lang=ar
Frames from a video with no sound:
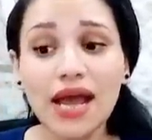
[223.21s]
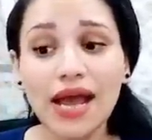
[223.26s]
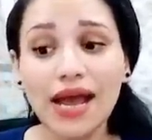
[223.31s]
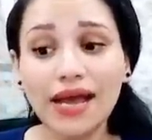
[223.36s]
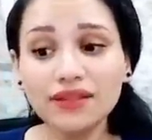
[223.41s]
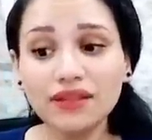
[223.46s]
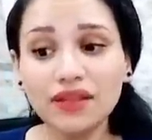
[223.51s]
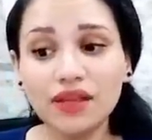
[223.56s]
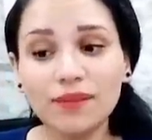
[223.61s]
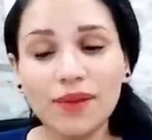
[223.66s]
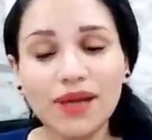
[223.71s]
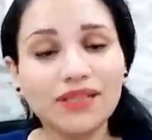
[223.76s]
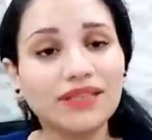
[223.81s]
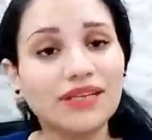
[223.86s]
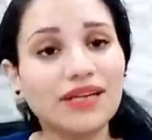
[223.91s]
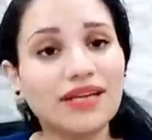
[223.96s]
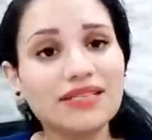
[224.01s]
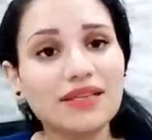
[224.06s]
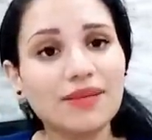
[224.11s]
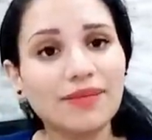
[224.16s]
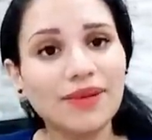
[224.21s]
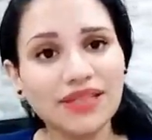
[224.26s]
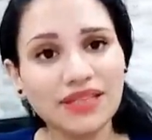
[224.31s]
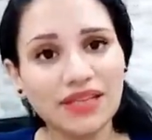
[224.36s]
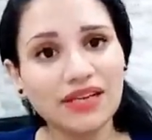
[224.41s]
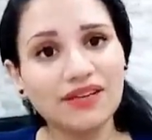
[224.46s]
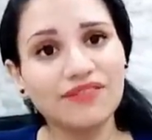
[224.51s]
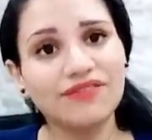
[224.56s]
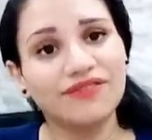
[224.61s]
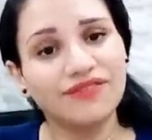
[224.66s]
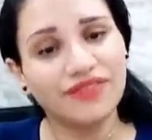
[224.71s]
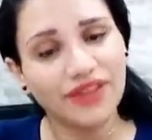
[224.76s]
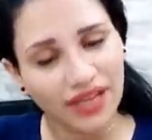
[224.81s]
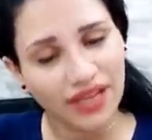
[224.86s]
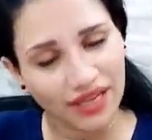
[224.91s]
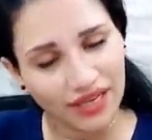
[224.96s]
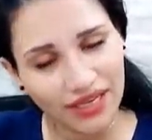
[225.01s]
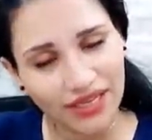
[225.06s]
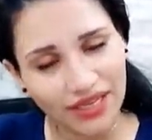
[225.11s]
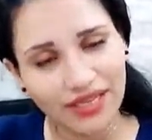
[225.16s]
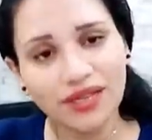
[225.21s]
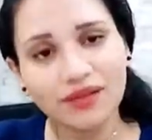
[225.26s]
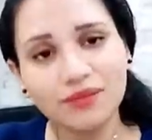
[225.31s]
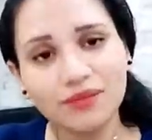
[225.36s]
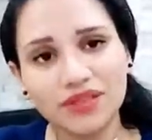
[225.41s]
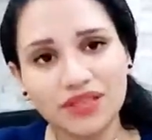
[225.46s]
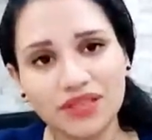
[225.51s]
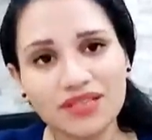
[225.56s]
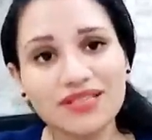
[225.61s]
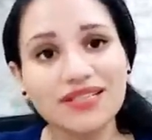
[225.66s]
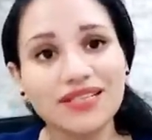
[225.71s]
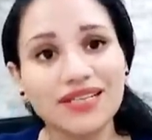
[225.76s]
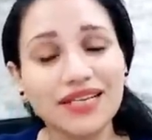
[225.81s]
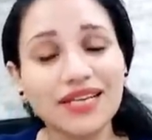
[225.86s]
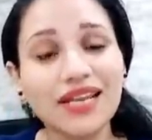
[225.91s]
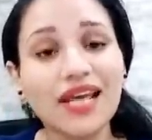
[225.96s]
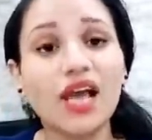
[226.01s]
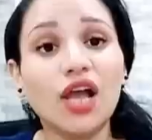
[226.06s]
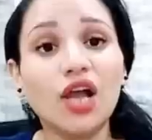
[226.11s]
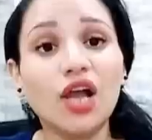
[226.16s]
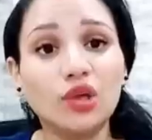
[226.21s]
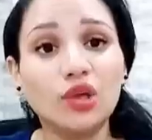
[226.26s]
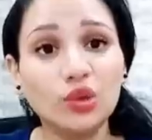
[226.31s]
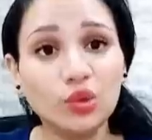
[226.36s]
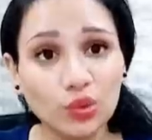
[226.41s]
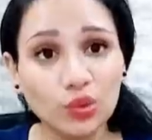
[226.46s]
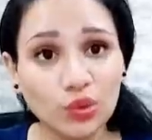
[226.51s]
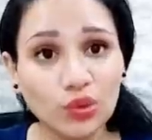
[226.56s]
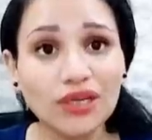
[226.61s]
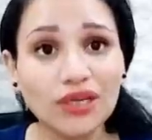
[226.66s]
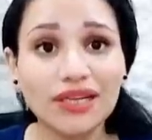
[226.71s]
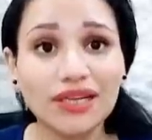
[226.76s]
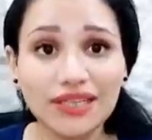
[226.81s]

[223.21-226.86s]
عندك كانت بعض الازمات اللي فعليا بتصل الى حلول